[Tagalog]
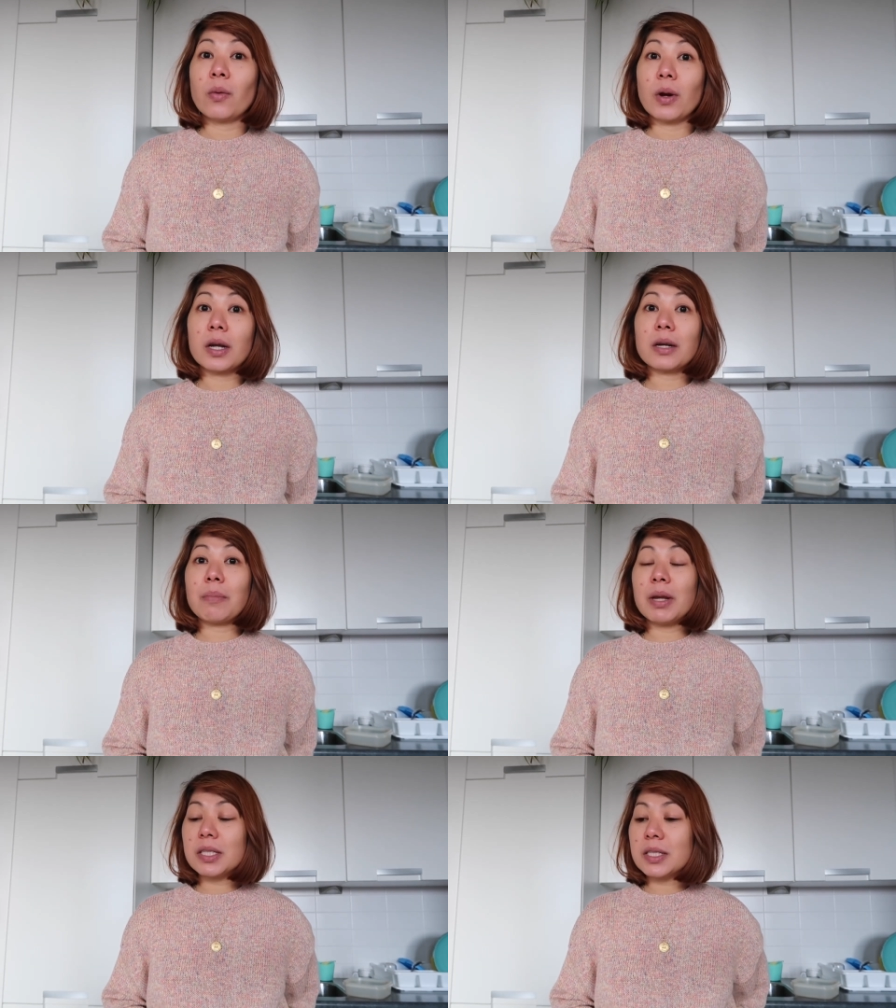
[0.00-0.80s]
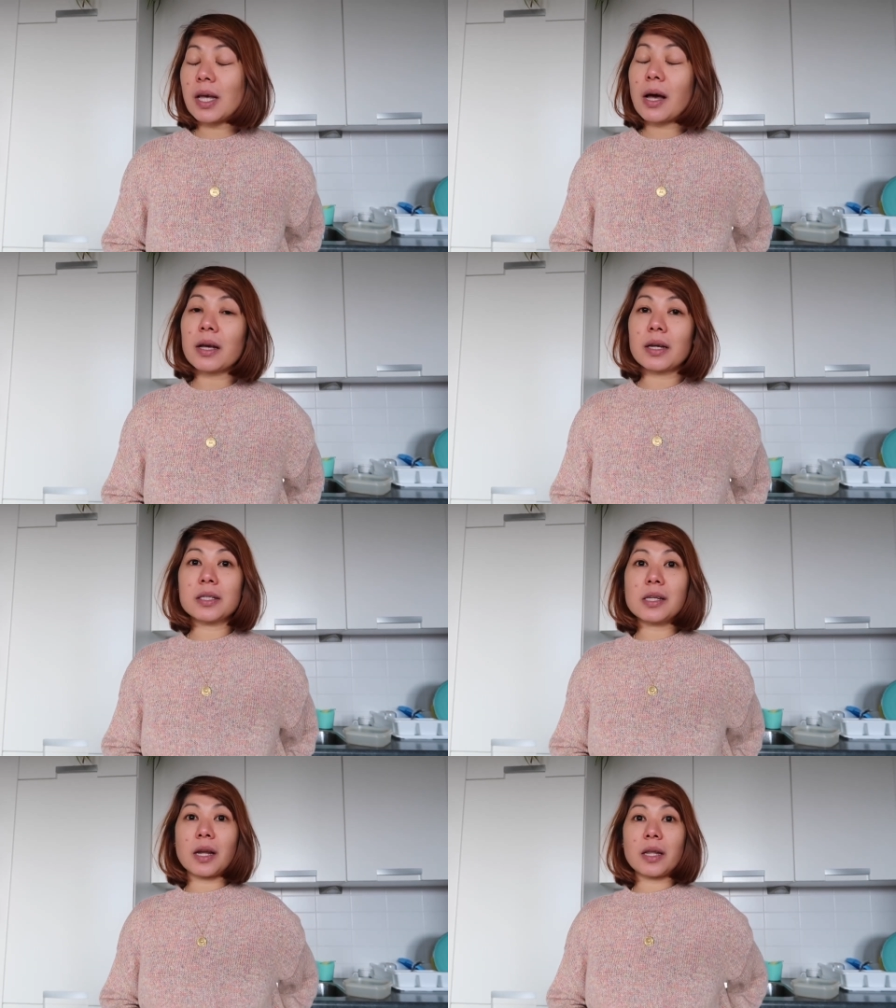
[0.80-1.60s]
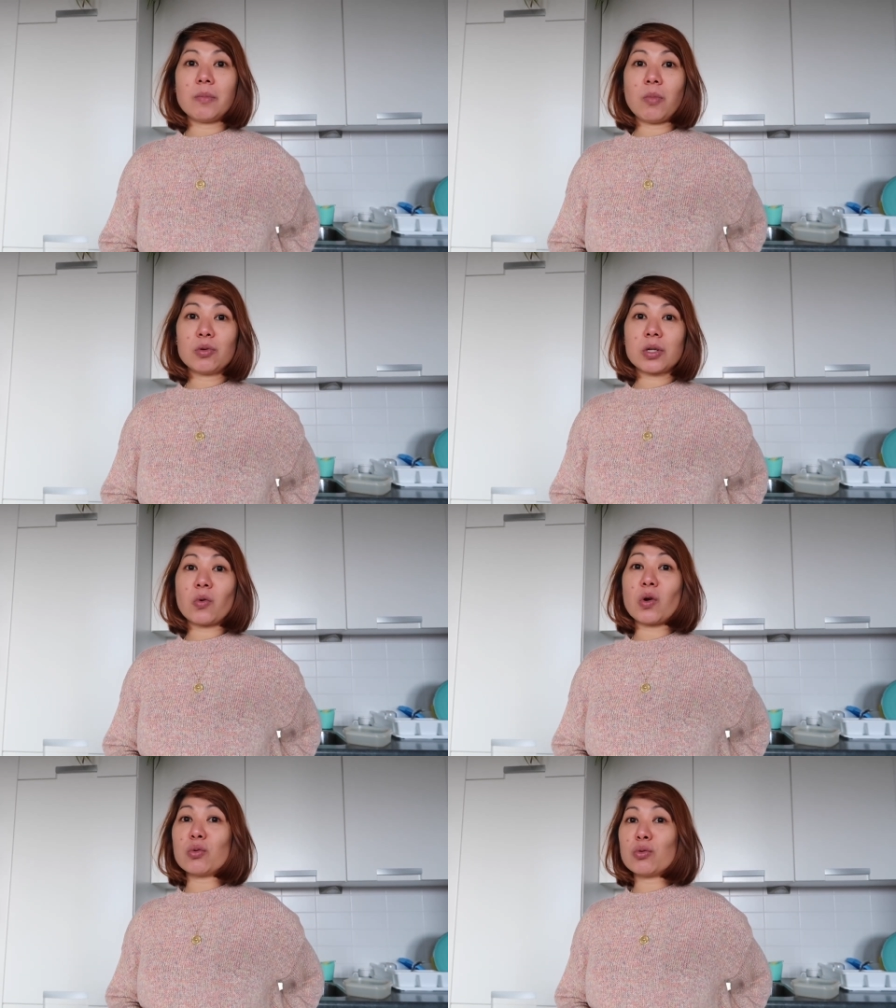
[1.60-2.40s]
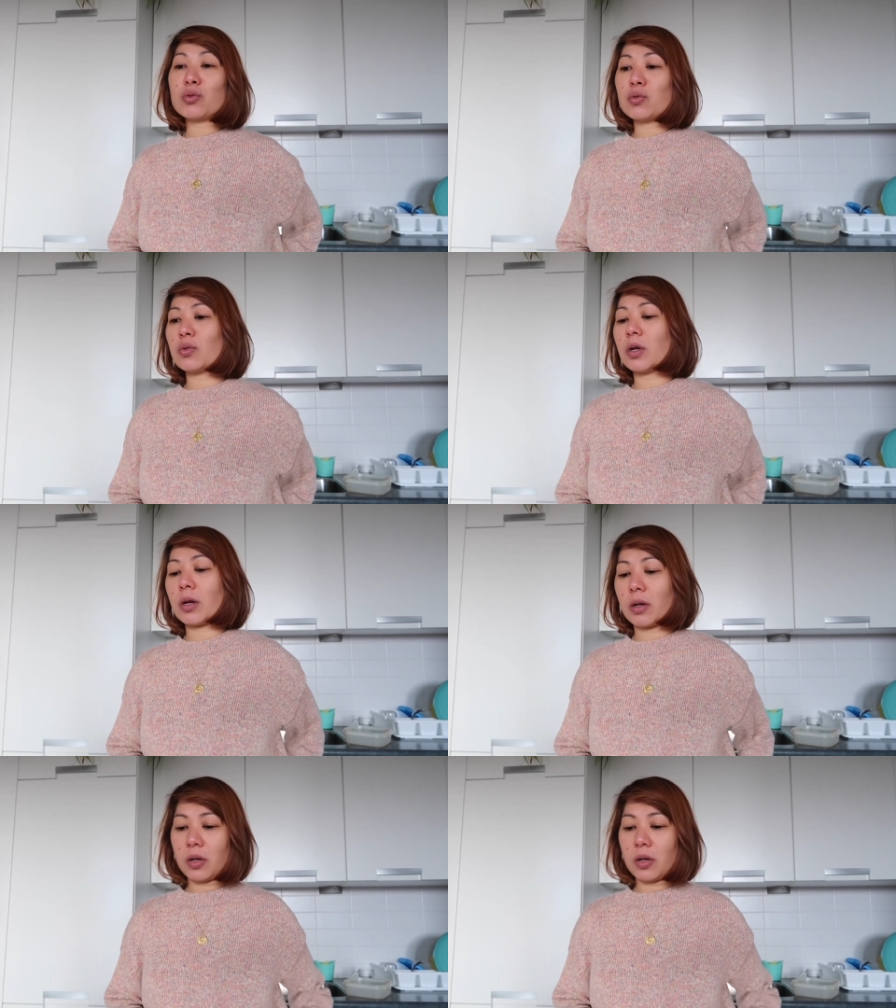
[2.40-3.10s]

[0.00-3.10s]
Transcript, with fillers: Walang nabili sa akin kasi nalibog siya kung anong gusto niya